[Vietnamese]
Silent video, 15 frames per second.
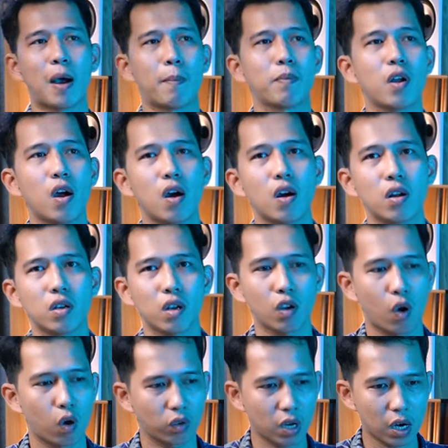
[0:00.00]
phẩm đó nó
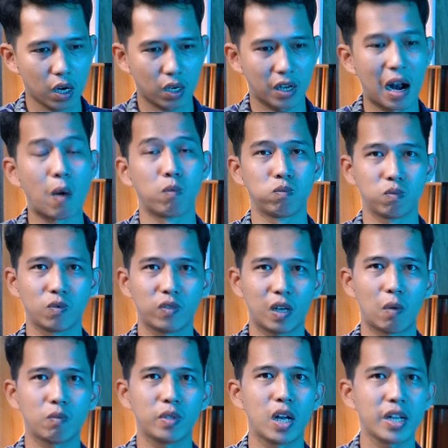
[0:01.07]
còn rất là rộng
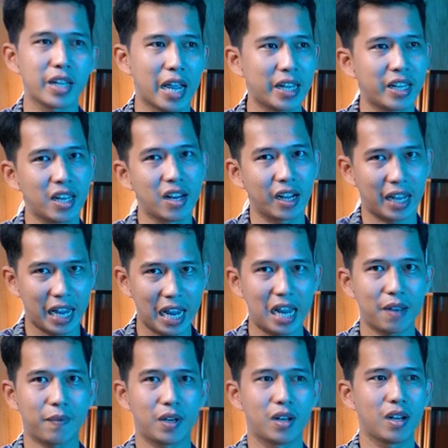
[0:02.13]
không đơn giản chỉ là
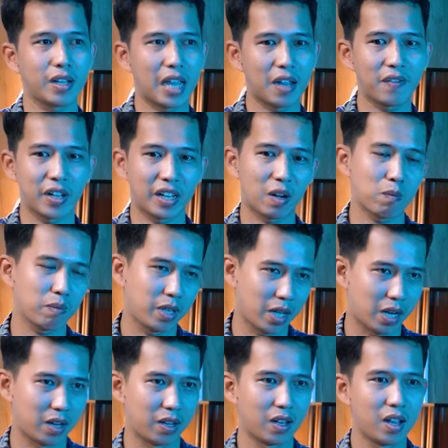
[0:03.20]
nghe mà đơn giản về góc
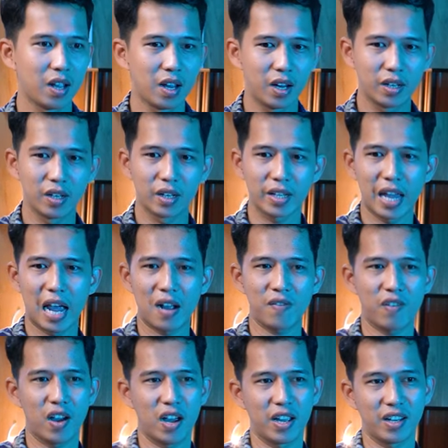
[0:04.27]
nhìn đơn giản
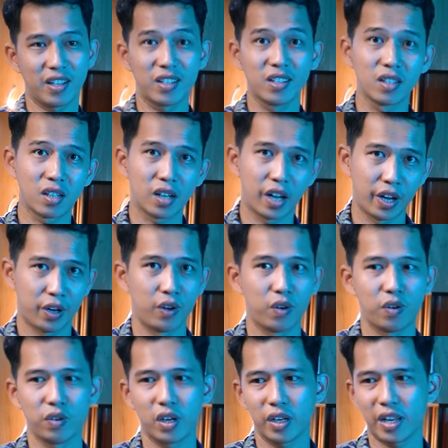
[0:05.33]
về thương
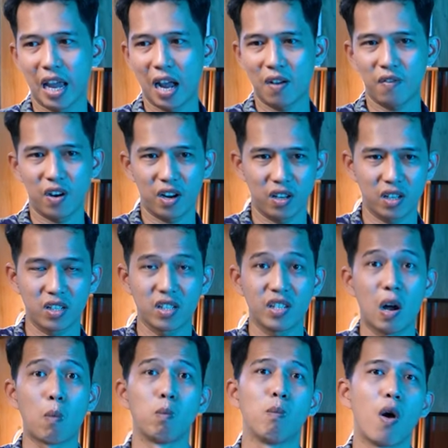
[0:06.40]
hiệu đơn giản về cái sự
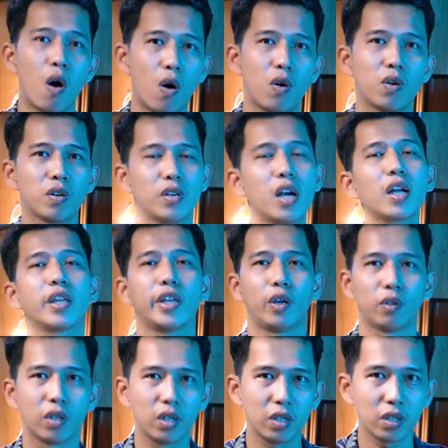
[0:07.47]
đồng bộ rất là
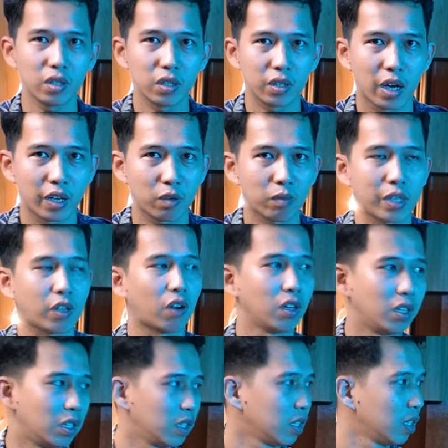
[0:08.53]
nhiều thứ để chúng ta chọn
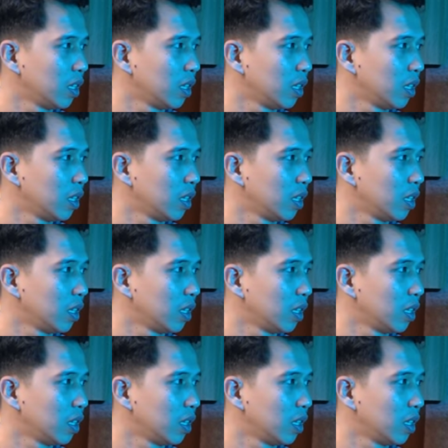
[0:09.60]
lựa